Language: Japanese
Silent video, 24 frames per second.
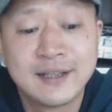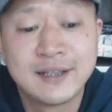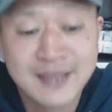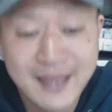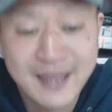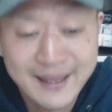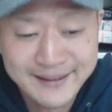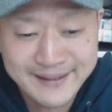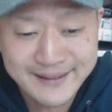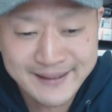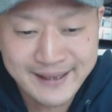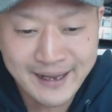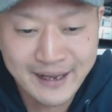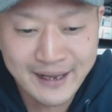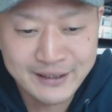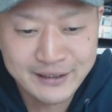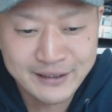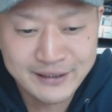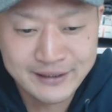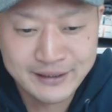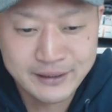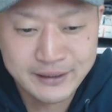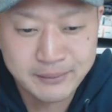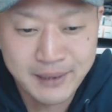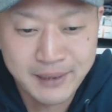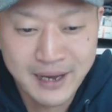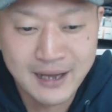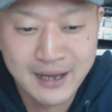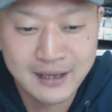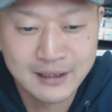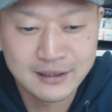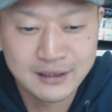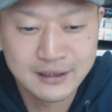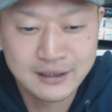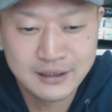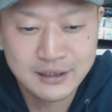天気がいい日
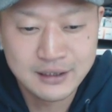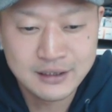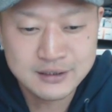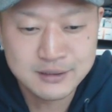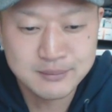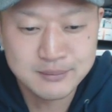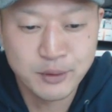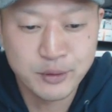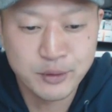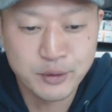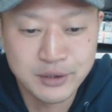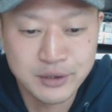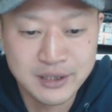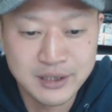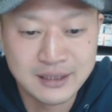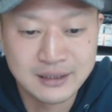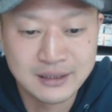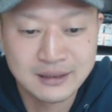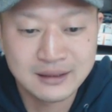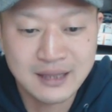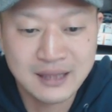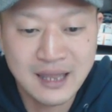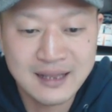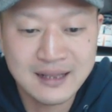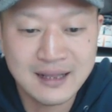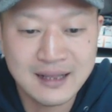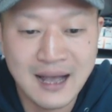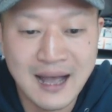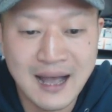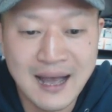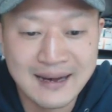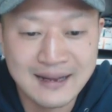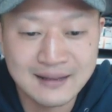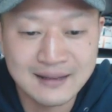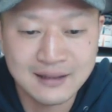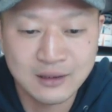はいつもより天
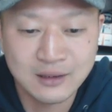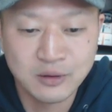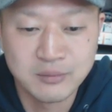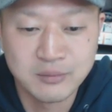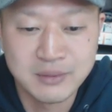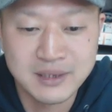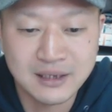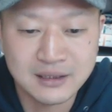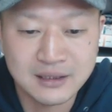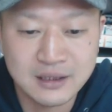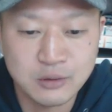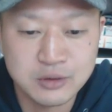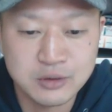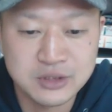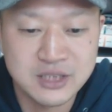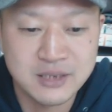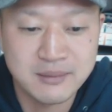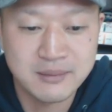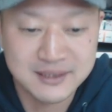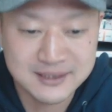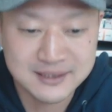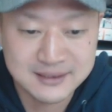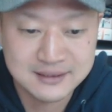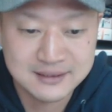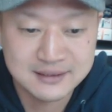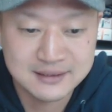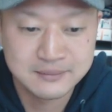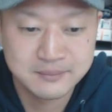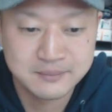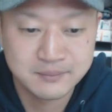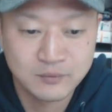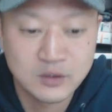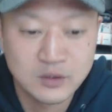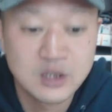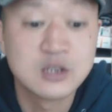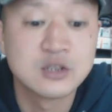があなたの味方をしています。
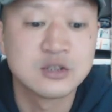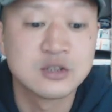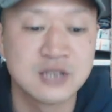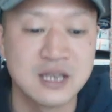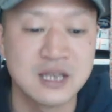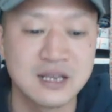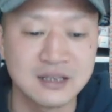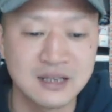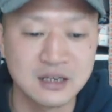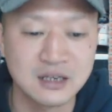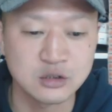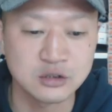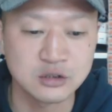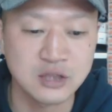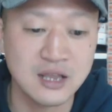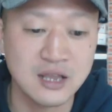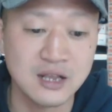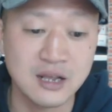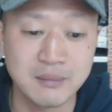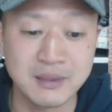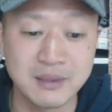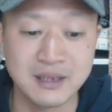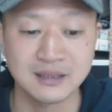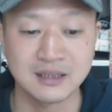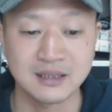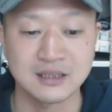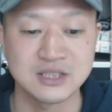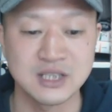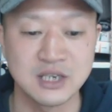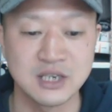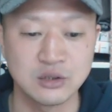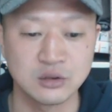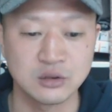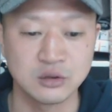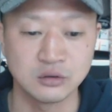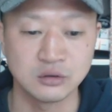せっかく天が味方し
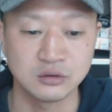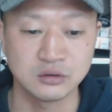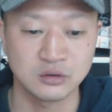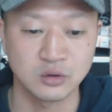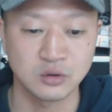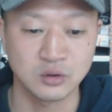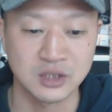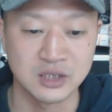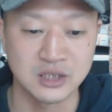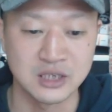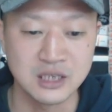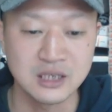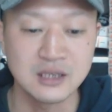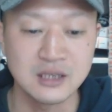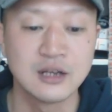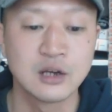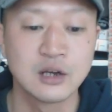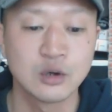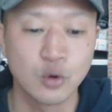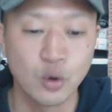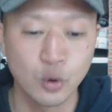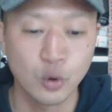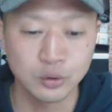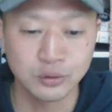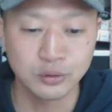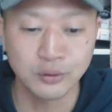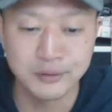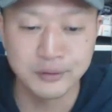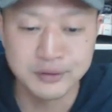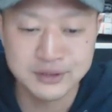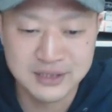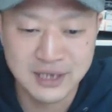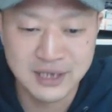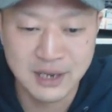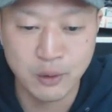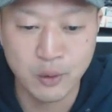ている時に行
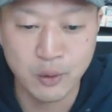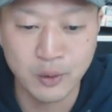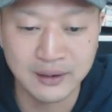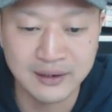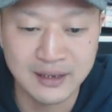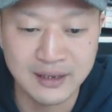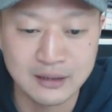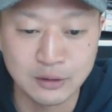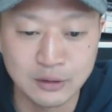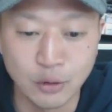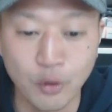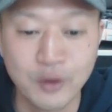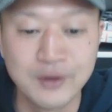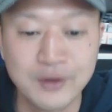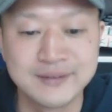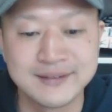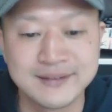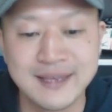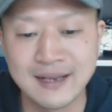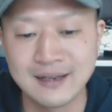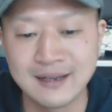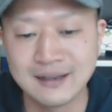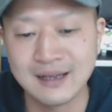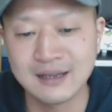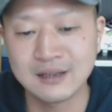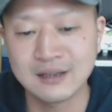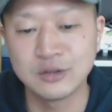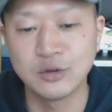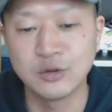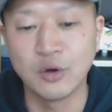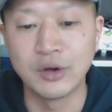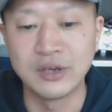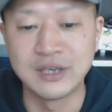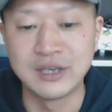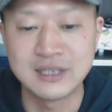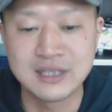動しておかないと、せっか
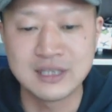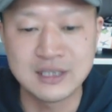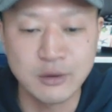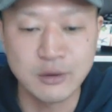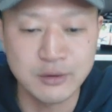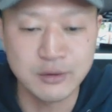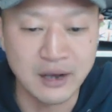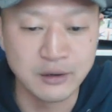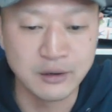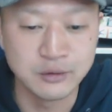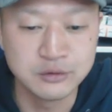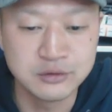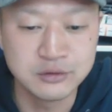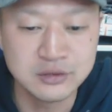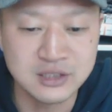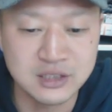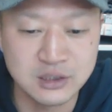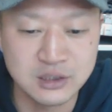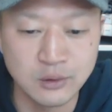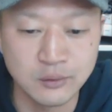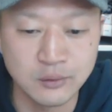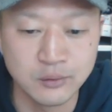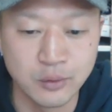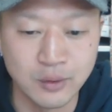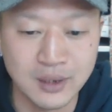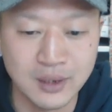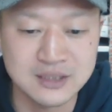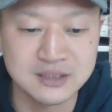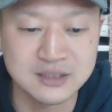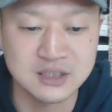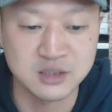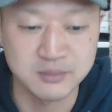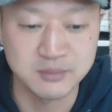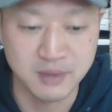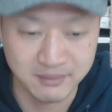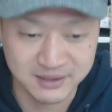くの勢いや運気を逃
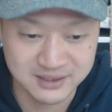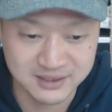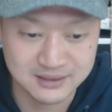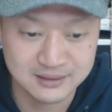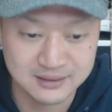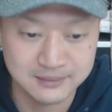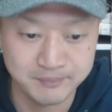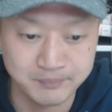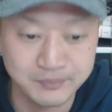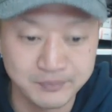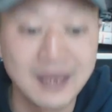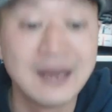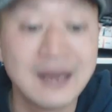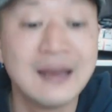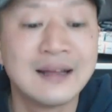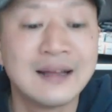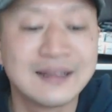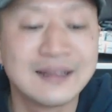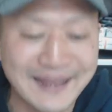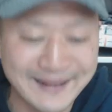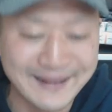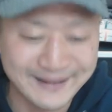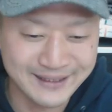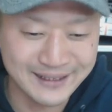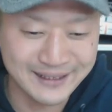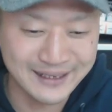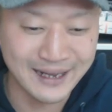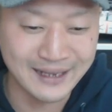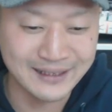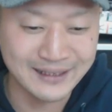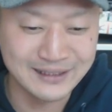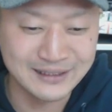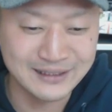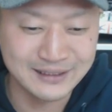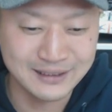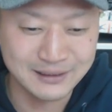してしまいます。天気
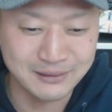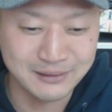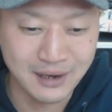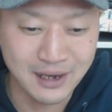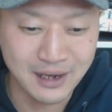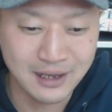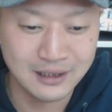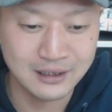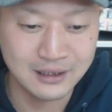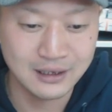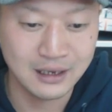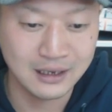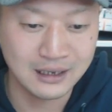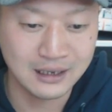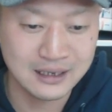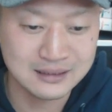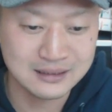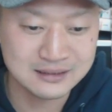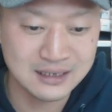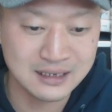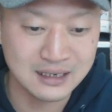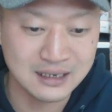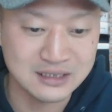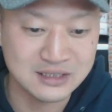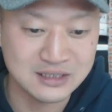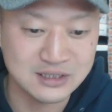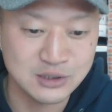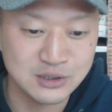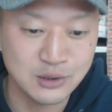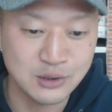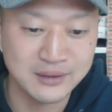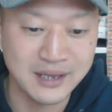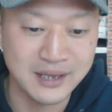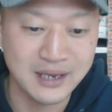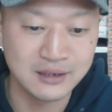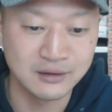がいい日は傘が
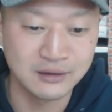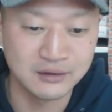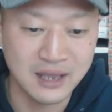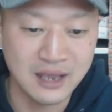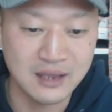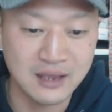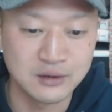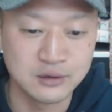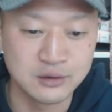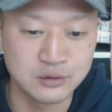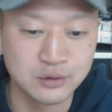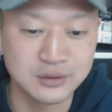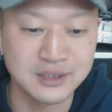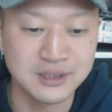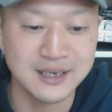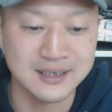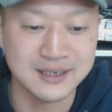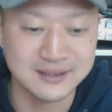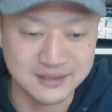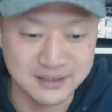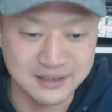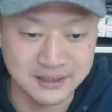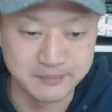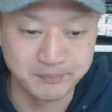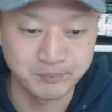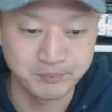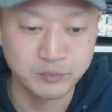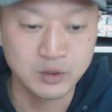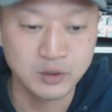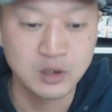必要ないので動きやすい。